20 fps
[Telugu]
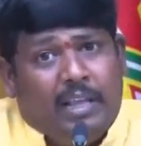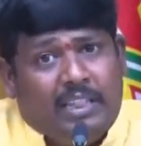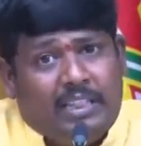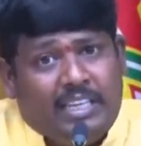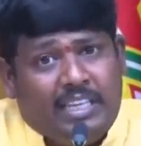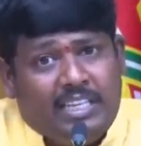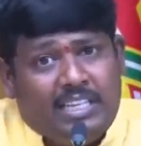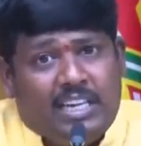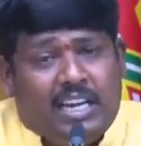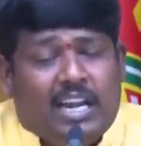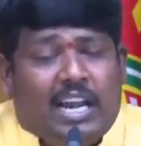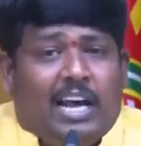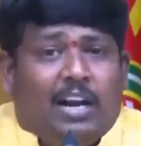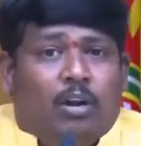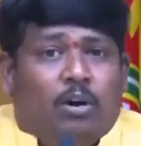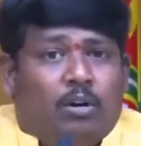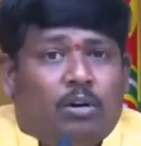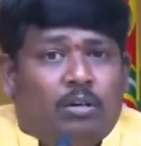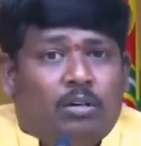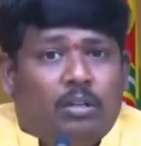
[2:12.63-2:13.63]
ప్రతి
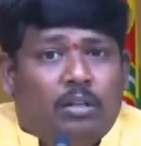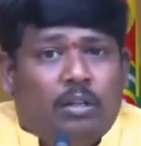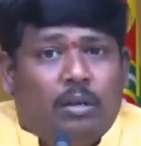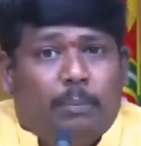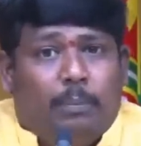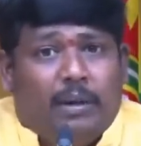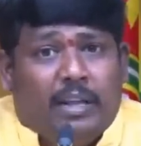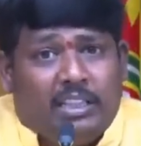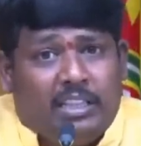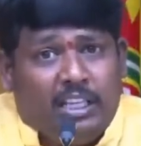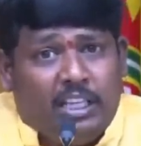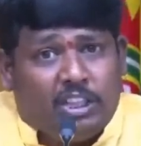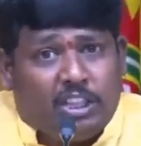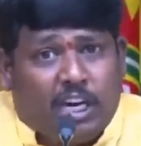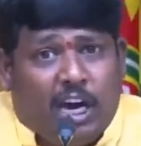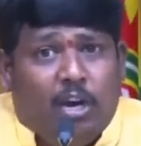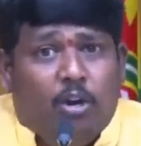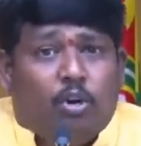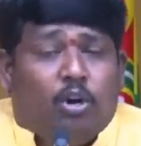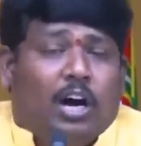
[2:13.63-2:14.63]
జిల్లాలో ప్రతి
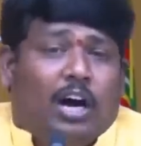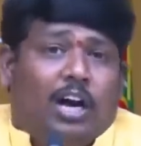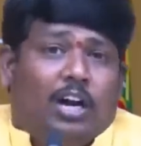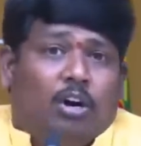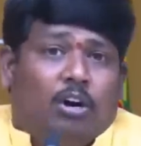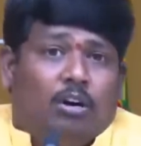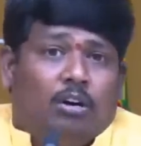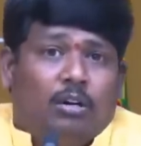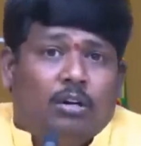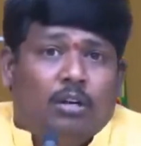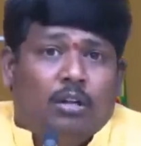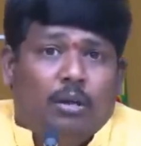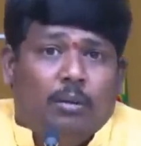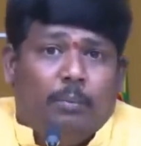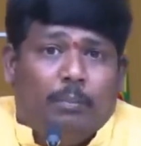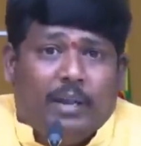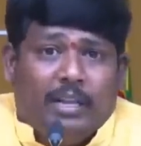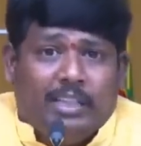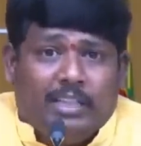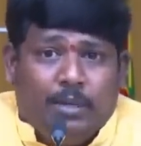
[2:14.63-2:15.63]
తాలూకాలో
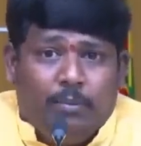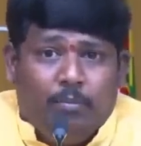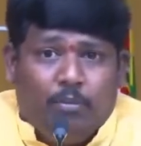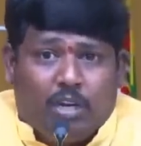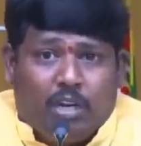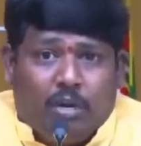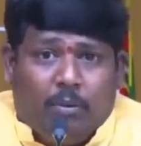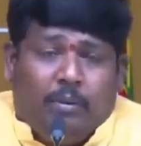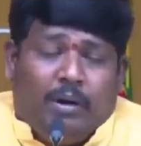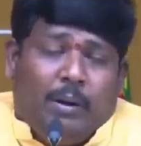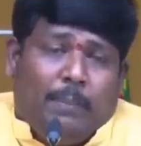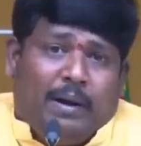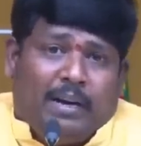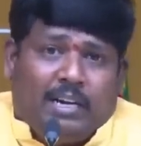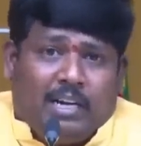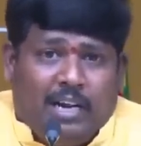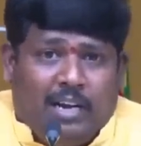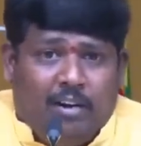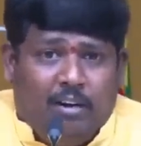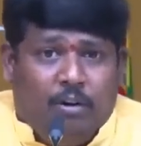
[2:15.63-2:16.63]
ప్రతి ముఖ్యమైన
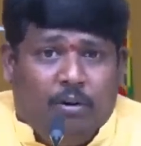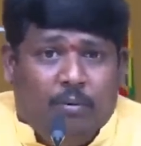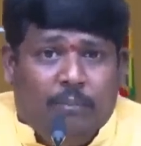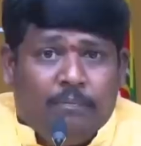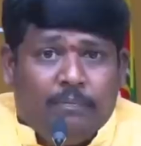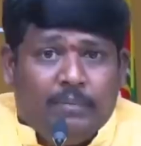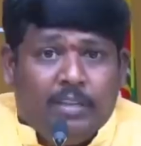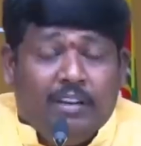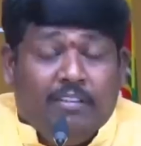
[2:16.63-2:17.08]
పట్టణాల్లో